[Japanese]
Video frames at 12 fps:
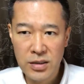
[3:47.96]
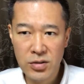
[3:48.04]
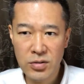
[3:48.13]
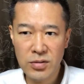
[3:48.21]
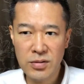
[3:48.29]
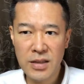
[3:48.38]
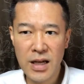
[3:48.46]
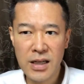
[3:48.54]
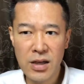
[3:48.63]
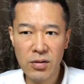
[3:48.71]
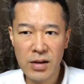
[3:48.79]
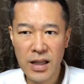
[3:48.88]
種だ
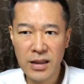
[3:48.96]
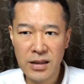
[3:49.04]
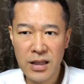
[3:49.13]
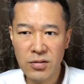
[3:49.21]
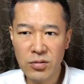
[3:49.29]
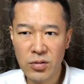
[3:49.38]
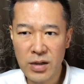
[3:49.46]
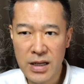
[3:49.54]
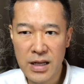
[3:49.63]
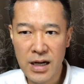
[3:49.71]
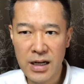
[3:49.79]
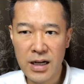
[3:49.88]
けをやってるとね
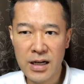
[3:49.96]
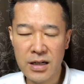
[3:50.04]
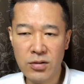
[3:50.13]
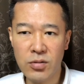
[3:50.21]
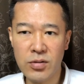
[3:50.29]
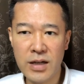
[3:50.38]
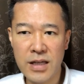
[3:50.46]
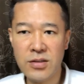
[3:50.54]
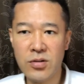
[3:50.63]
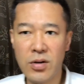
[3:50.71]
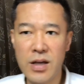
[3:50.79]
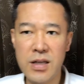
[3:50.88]
なかなかこう成し
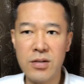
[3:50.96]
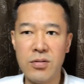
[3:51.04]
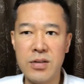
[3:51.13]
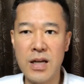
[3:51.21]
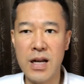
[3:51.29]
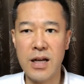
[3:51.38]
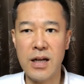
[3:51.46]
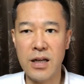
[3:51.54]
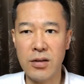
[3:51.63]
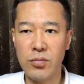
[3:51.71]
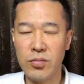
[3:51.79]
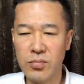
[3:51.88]
遂げにくいんじゃないかな
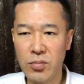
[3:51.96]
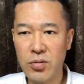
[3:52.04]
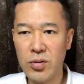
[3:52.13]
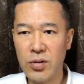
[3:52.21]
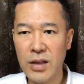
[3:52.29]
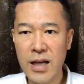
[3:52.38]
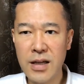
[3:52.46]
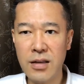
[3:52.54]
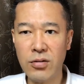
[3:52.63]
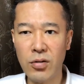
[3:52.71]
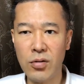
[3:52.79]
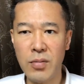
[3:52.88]
と僕の
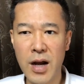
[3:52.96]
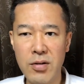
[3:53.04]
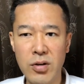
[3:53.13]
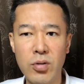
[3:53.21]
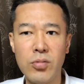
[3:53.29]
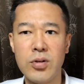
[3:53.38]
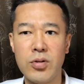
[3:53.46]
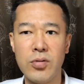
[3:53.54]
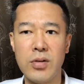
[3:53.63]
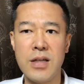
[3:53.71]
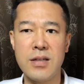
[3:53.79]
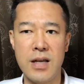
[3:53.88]
ダイエットの場合は特にそ
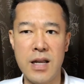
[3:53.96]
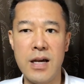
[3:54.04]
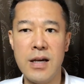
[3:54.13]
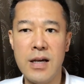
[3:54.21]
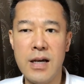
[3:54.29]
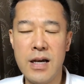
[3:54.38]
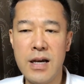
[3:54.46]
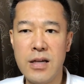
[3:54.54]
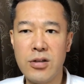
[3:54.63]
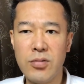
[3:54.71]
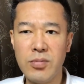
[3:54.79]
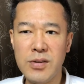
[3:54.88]
うでしたね、えー、
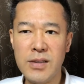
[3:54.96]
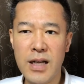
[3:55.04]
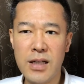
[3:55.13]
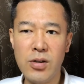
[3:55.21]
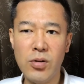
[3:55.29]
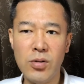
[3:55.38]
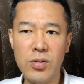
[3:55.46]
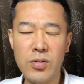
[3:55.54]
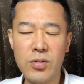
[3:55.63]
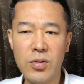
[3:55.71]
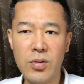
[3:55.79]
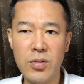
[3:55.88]
自分なりの
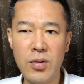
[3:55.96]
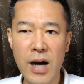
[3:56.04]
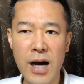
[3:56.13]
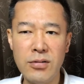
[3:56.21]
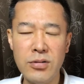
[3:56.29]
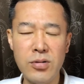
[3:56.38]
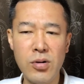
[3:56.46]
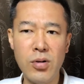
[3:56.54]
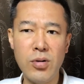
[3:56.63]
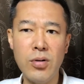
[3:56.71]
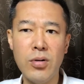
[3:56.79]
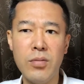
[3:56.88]
こう合う
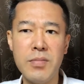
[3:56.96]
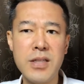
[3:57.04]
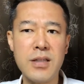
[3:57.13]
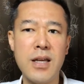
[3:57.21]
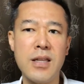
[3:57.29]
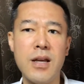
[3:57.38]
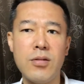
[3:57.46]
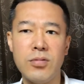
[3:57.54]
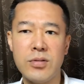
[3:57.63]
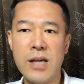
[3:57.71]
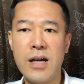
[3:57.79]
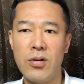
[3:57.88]
方法を見つけてい
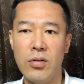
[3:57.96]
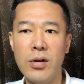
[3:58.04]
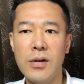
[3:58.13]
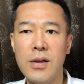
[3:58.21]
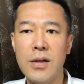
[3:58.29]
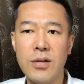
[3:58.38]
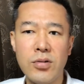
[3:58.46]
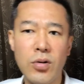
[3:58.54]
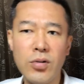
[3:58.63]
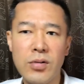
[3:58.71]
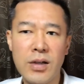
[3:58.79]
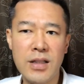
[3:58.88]
く作業そ
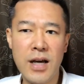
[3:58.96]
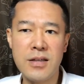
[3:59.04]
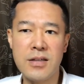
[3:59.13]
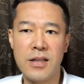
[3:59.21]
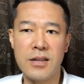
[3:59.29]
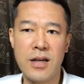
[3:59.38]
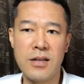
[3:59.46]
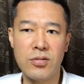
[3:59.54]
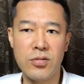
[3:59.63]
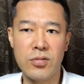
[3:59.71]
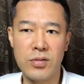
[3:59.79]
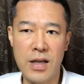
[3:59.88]
ういうのが大事やったり
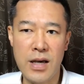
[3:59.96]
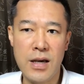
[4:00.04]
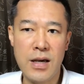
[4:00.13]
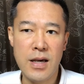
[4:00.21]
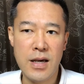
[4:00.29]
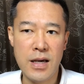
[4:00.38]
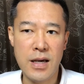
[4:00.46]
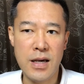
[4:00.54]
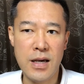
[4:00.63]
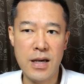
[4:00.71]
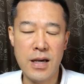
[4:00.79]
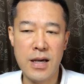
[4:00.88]
するんで、
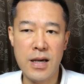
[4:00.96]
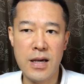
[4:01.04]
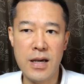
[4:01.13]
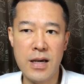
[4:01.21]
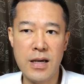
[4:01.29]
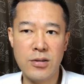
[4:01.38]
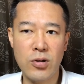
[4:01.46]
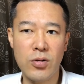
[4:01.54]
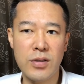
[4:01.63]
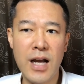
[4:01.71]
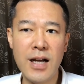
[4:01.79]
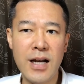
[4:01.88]
えー、そ
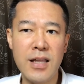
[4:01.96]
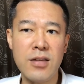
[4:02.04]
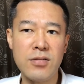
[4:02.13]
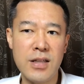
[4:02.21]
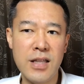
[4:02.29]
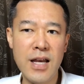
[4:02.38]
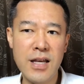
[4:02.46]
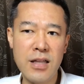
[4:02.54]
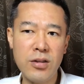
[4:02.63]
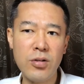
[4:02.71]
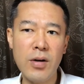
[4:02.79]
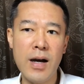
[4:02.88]
の段階ですね
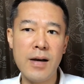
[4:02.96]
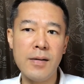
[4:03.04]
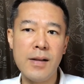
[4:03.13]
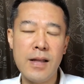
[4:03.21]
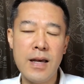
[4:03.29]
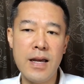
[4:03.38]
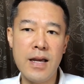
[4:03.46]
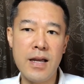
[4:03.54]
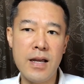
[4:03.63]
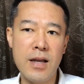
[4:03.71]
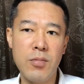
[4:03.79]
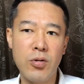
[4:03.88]
ダイエットは、
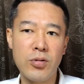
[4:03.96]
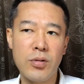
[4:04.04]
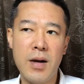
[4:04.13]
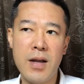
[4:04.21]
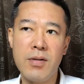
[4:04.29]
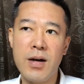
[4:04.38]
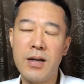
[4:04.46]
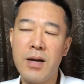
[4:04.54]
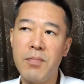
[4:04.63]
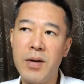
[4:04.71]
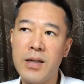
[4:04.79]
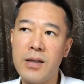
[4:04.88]
え僕の場合は
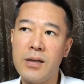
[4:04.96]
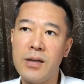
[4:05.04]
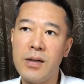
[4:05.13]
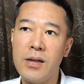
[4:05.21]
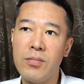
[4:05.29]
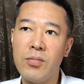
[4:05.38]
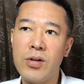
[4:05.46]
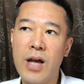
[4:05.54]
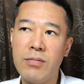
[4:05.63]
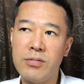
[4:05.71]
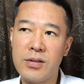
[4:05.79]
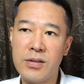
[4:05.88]
やっぱりもう
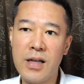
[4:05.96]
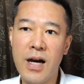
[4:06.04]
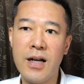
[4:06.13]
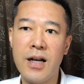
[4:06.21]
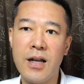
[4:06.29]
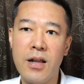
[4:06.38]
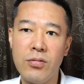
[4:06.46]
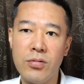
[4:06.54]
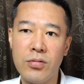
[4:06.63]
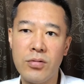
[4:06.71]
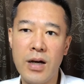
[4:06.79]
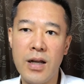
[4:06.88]
破って離れ
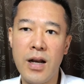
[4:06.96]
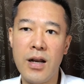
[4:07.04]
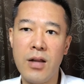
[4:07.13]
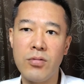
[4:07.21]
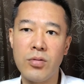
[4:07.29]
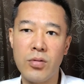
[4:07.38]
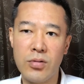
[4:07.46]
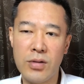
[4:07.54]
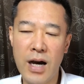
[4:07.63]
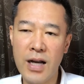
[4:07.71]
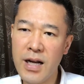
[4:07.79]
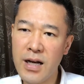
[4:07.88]
る離れるという
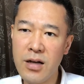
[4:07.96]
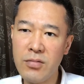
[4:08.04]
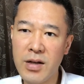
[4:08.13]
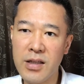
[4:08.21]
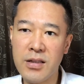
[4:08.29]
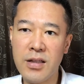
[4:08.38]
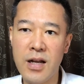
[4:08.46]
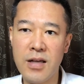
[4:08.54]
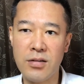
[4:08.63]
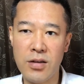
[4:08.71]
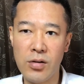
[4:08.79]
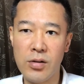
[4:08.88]
か離れるまで行ってないで
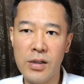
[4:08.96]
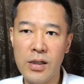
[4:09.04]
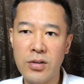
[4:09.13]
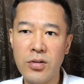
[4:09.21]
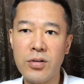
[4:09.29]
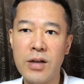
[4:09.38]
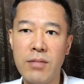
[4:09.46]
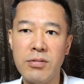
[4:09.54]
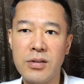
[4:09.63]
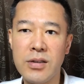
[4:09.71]
すけどちょっと破